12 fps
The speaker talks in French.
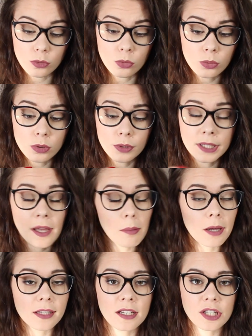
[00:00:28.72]
donc l'huile
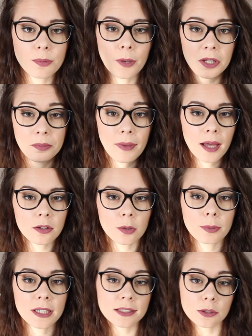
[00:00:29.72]
d'arbre à thé, j'ai pas une marque
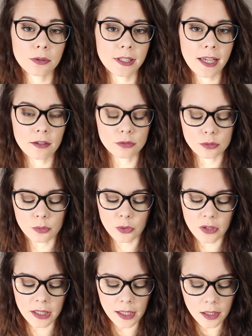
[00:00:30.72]
en particulier à vous
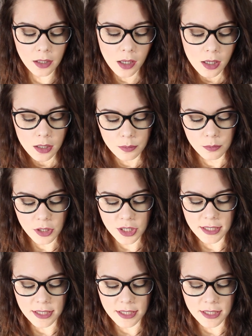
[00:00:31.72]
conseiller. Moi